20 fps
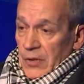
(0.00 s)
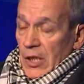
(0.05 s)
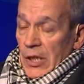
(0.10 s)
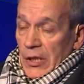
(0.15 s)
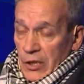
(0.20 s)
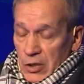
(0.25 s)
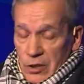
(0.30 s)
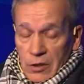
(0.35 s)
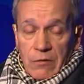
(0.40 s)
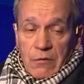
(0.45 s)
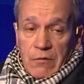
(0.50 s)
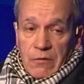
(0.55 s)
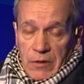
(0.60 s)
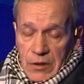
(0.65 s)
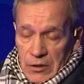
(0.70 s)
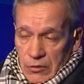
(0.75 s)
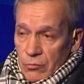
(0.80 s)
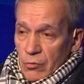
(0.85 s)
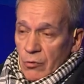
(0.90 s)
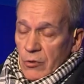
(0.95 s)
конечно,
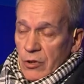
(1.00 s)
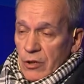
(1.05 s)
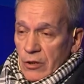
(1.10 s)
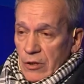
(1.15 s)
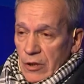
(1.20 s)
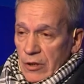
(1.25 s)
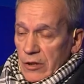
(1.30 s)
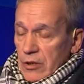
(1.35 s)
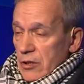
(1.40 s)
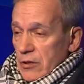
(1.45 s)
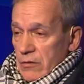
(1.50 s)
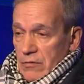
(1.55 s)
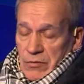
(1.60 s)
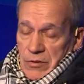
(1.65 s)
волнуешься, конечно,